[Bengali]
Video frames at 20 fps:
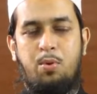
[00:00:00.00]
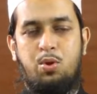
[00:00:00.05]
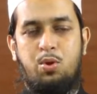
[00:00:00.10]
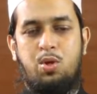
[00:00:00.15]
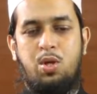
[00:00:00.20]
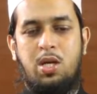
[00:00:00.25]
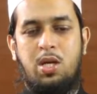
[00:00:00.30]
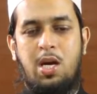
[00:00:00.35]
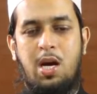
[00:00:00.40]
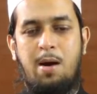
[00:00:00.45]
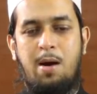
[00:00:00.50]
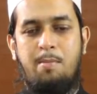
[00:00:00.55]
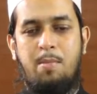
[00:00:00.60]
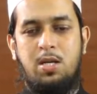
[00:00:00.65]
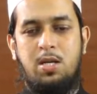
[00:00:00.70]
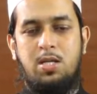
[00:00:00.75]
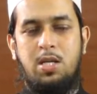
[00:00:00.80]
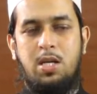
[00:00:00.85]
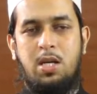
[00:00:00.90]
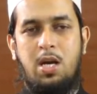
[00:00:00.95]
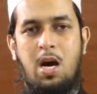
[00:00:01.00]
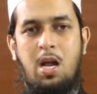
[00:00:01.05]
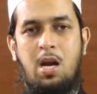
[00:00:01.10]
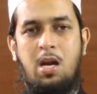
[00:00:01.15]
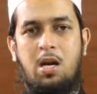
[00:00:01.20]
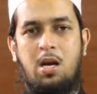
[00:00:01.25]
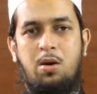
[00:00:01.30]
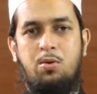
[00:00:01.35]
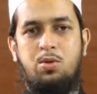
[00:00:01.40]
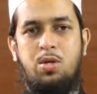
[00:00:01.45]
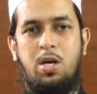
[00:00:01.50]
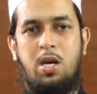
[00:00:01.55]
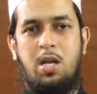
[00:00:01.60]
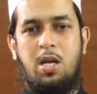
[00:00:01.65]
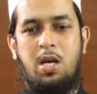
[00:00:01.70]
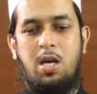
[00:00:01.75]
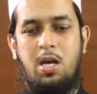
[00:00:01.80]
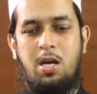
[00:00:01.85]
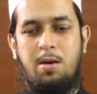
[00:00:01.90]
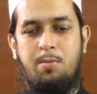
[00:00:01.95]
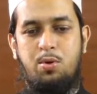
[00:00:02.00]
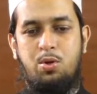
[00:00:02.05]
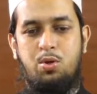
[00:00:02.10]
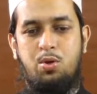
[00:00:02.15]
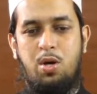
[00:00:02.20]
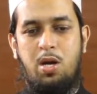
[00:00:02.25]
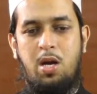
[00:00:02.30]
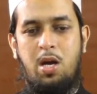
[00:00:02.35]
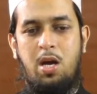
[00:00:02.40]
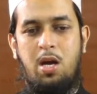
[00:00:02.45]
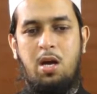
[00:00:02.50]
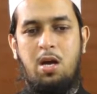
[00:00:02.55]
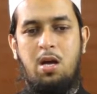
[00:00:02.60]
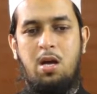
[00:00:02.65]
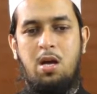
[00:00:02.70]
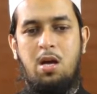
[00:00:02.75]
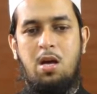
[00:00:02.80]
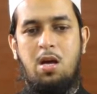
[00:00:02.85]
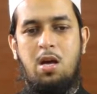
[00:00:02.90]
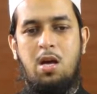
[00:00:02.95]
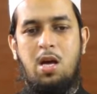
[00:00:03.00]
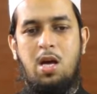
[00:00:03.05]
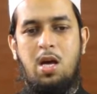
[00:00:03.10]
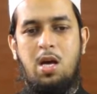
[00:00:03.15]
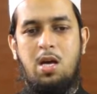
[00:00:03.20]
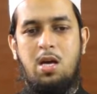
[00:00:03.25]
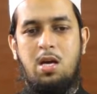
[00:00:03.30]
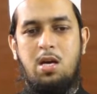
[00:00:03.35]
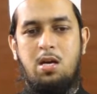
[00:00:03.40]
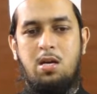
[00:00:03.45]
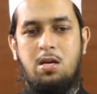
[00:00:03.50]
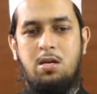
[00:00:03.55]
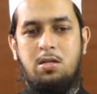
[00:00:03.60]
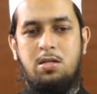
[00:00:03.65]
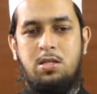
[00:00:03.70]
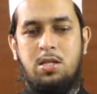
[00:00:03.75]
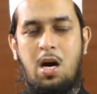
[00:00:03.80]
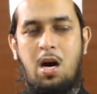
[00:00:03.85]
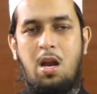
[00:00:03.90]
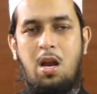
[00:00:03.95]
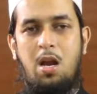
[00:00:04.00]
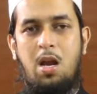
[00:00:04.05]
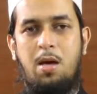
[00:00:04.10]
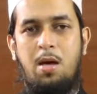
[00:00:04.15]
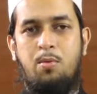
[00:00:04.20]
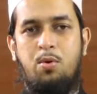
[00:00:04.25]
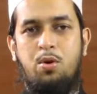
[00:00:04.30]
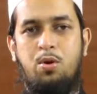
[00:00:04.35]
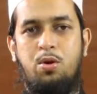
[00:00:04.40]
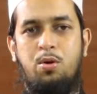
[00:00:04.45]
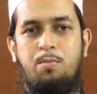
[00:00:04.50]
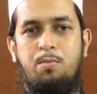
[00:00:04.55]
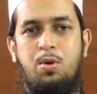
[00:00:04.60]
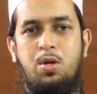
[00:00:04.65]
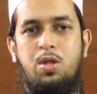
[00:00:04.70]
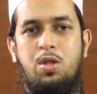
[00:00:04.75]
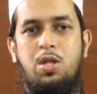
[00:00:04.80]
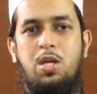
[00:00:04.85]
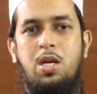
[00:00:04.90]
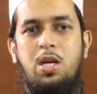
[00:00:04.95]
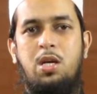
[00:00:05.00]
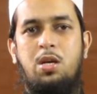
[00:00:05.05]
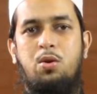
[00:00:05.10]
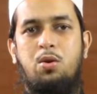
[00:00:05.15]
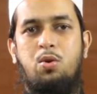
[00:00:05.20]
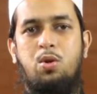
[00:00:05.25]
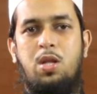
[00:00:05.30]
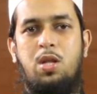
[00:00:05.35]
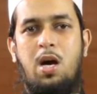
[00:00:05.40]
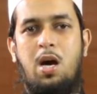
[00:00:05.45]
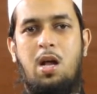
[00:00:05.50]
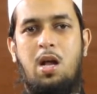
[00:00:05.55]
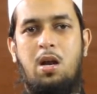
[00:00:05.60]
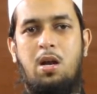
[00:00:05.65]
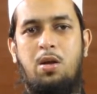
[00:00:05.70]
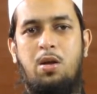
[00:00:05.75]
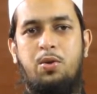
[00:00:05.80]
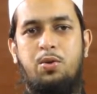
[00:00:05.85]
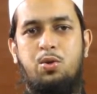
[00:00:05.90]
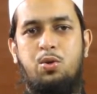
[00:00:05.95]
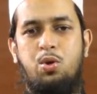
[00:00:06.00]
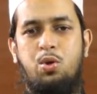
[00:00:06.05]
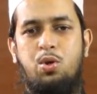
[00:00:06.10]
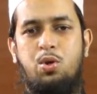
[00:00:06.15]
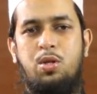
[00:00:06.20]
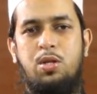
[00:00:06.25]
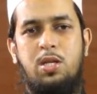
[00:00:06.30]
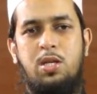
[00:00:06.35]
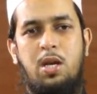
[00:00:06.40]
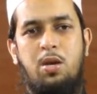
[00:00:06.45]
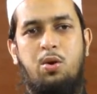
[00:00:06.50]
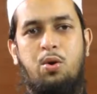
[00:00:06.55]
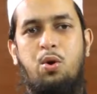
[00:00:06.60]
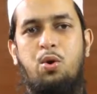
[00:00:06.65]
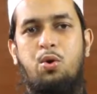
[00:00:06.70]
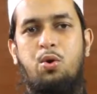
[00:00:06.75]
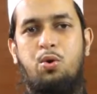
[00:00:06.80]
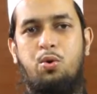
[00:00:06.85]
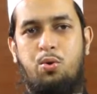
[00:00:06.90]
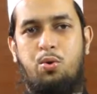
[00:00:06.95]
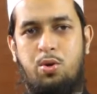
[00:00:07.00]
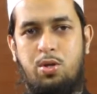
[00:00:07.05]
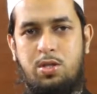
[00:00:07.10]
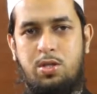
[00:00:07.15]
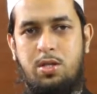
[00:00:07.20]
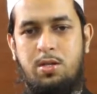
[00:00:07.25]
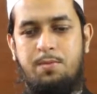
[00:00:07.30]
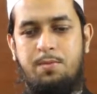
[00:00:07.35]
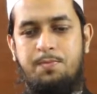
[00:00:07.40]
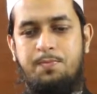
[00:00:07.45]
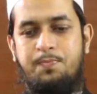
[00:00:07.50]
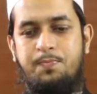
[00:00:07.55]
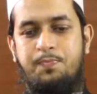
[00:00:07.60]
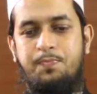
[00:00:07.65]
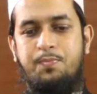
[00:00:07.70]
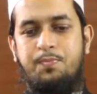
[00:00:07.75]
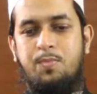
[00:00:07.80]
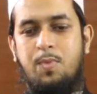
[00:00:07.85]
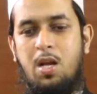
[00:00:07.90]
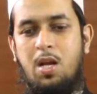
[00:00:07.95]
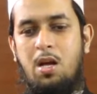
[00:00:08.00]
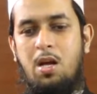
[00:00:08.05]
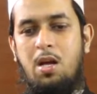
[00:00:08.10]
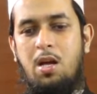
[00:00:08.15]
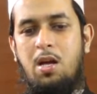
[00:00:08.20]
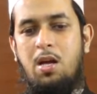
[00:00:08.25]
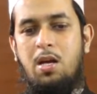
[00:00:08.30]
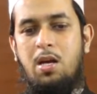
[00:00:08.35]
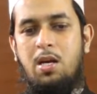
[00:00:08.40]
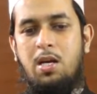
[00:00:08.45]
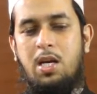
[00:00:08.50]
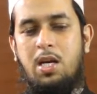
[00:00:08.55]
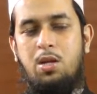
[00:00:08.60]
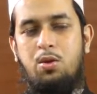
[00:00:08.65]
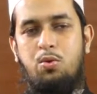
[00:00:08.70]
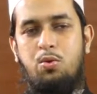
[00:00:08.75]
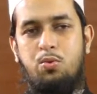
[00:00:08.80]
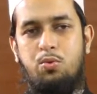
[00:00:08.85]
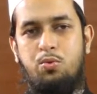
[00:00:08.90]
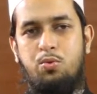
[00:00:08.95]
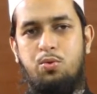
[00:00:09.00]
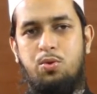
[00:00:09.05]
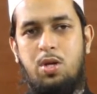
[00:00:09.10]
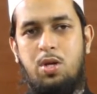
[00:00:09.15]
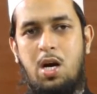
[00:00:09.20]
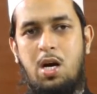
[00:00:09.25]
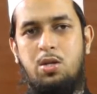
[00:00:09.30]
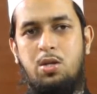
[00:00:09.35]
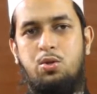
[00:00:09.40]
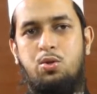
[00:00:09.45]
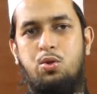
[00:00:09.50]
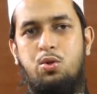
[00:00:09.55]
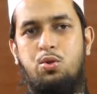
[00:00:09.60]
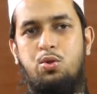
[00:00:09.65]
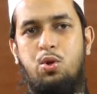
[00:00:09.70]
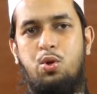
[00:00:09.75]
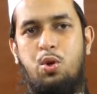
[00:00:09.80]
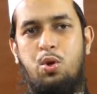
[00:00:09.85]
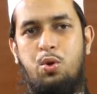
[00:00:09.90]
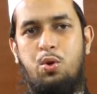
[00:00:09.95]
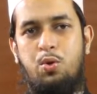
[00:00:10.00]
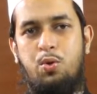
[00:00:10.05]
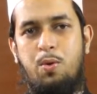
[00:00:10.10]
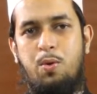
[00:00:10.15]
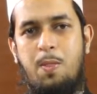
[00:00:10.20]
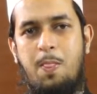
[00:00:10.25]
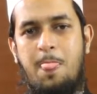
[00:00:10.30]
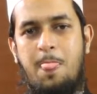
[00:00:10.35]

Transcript: পত্রিকা মাসিক আল কাউসারে এ বিষয়ে এই জাল এবং ভিত্তিহীন কথার শক্তিশালী খণ্ডন করেছেন কিন্তু আশ্চর্য হলো